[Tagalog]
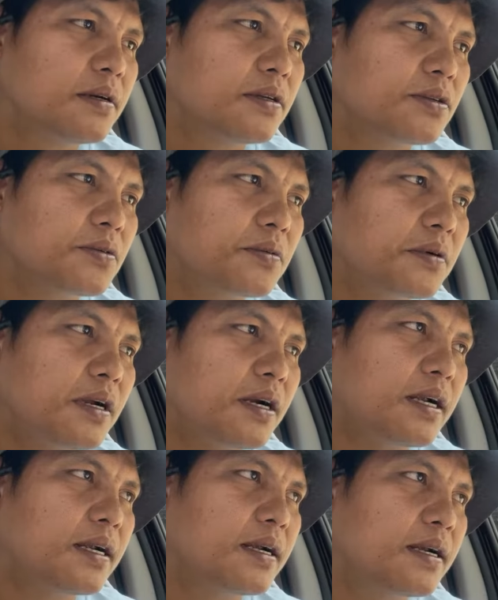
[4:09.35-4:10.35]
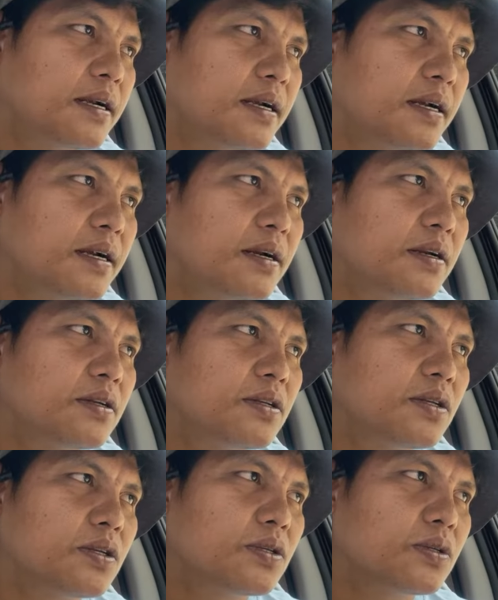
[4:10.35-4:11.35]
scholar
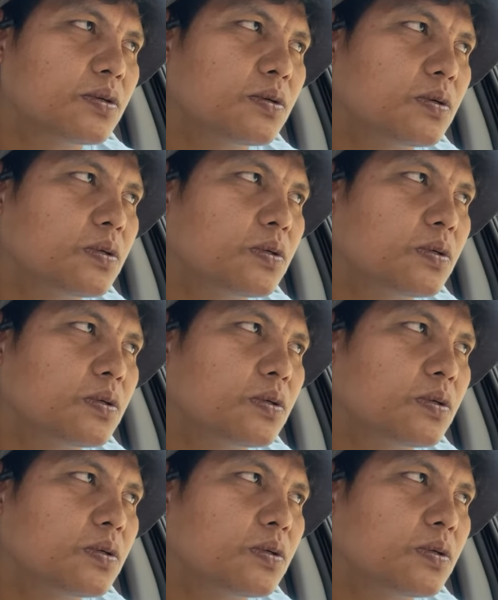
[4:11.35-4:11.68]
so